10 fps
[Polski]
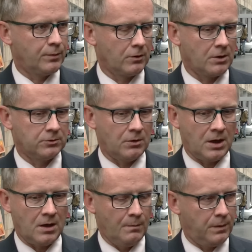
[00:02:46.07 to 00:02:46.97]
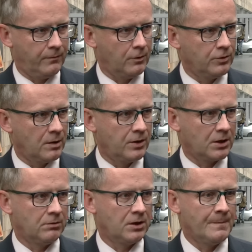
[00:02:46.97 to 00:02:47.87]
Prokuratura powołuje
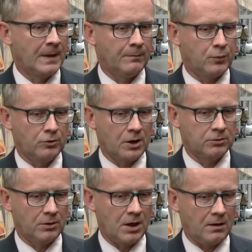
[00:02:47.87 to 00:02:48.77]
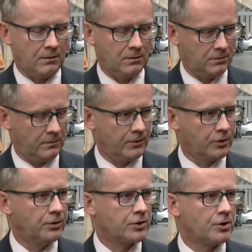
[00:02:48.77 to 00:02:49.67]
biegłych, prokuratura
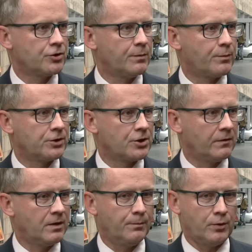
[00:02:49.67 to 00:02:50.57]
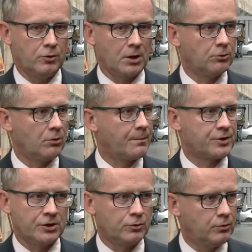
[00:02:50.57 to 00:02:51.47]
wykonuje czynności procesowe, prokuratura
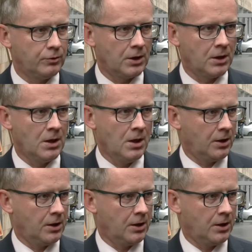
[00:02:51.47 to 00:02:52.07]
przesłuchuje.